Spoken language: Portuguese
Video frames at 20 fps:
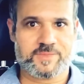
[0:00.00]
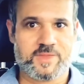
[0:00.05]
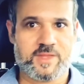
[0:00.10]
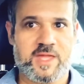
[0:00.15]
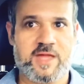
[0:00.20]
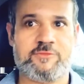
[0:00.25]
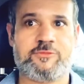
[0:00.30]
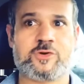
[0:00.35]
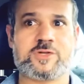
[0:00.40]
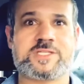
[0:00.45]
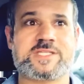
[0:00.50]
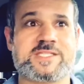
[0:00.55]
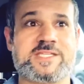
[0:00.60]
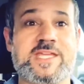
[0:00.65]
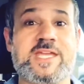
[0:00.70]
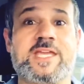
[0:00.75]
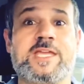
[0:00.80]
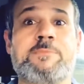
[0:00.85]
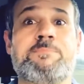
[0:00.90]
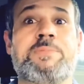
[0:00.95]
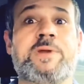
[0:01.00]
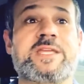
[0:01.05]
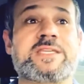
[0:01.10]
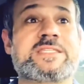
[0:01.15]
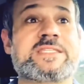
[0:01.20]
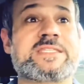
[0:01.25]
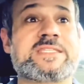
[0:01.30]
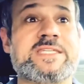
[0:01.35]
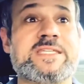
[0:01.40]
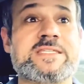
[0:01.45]
é você que
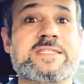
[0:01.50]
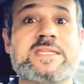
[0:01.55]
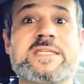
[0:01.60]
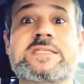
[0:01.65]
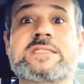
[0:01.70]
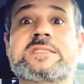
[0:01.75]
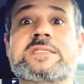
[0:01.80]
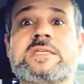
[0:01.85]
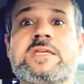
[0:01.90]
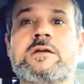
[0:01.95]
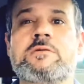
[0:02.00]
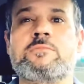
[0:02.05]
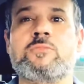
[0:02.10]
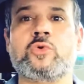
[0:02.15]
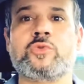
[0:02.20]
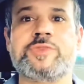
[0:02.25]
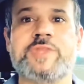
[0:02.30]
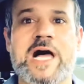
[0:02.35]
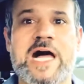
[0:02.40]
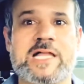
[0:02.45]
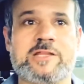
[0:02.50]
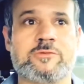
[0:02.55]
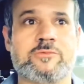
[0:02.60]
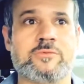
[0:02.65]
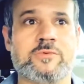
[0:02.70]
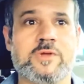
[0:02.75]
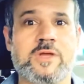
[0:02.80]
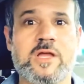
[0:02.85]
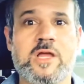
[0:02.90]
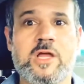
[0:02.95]
precisa ser mudado.
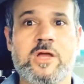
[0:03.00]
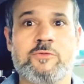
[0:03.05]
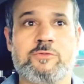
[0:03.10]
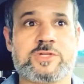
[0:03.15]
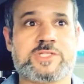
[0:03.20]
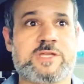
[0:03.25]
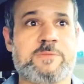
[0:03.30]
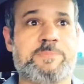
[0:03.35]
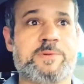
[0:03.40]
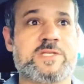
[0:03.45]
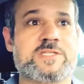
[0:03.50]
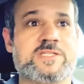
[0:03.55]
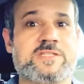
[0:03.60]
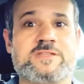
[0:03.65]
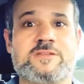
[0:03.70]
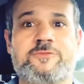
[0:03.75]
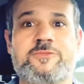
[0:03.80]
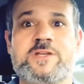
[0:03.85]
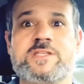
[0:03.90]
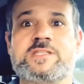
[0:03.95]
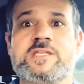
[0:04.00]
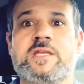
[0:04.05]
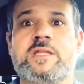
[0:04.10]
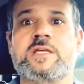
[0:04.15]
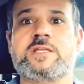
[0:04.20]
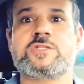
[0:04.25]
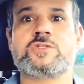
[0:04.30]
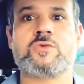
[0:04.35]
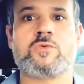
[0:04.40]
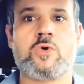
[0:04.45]
Você precisa fazer
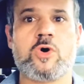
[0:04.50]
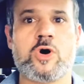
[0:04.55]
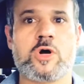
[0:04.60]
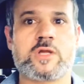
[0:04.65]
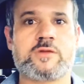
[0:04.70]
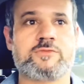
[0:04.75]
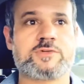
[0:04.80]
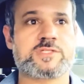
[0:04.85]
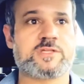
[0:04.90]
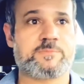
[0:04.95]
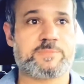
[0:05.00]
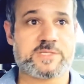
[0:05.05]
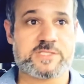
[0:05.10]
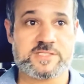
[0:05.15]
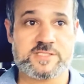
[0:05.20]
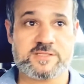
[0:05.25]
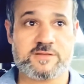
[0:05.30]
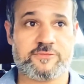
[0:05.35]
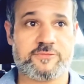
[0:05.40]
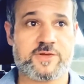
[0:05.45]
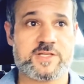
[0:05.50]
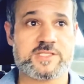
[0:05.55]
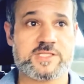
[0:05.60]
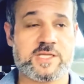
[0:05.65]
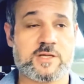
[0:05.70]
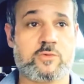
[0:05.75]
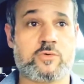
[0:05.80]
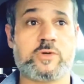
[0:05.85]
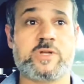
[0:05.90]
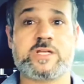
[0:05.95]
network, você precisa
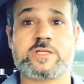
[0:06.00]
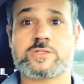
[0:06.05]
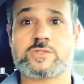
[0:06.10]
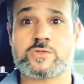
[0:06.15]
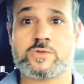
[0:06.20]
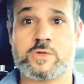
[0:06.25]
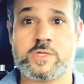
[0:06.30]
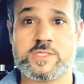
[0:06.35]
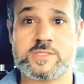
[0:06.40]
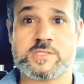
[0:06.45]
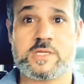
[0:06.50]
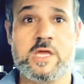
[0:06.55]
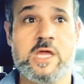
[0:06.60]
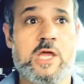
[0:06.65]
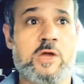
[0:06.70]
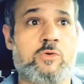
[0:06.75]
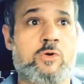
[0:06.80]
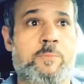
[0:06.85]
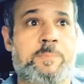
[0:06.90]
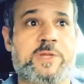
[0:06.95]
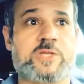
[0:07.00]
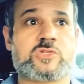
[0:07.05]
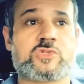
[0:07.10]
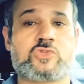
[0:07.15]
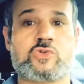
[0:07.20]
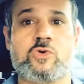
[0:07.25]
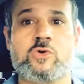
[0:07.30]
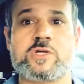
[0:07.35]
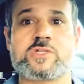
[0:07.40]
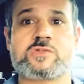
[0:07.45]
fazer conexões com
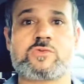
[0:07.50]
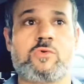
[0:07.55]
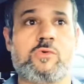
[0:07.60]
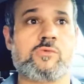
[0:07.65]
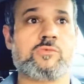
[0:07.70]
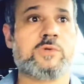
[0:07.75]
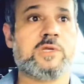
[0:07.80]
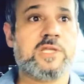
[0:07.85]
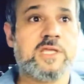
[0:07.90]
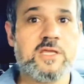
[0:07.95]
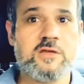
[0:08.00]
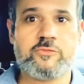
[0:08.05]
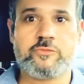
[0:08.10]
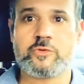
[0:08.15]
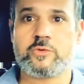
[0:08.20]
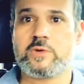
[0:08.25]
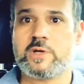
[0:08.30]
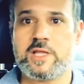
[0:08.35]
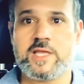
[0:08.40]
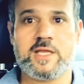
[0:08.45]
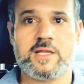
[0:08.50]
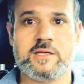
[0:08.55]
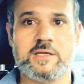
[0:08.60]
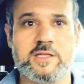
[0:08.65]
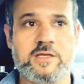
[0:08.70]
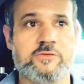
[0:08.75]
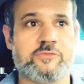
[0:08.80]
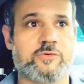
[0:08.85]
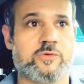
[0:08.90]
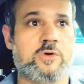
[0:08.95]
pessoas, com livro, ler
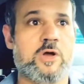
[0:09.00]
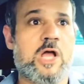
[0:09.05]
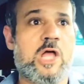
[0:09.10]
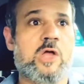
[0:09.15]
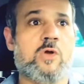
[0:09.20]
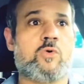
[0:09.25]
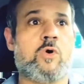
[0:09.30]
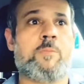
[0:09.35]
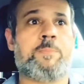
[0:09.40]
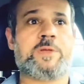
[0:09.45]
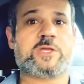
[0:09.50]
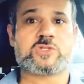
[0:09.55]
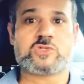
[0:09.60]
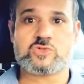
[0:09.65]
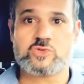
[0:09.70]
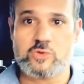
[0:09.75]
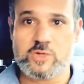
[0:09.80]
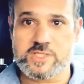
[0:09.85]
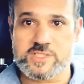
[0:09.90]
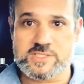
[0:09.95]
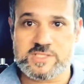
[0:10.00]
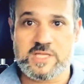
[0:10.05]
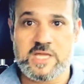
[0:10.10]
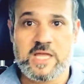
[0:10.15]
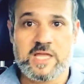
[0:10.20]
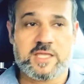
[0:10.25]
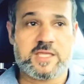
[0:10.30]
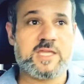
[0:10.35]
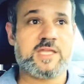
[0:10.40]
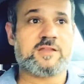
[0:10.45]
livro, com pessoas
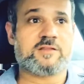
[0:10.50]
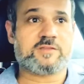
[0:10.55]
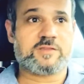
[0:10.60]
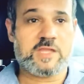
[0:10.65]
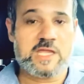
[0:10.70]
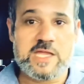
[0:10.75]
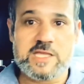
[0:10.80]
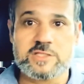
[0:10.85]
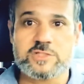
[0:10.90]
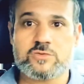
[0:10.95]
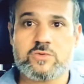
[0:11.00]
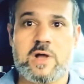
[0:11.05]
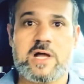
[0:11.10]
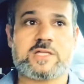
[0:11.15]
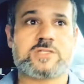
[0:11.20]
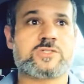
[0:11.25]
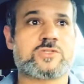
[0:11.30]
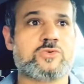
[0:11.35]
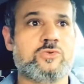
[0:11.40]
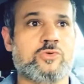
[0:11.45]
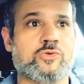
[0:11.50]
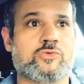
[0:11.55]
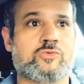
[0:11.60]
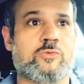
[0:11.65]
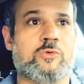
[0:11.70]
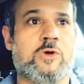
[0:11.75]
que entendem do assunto,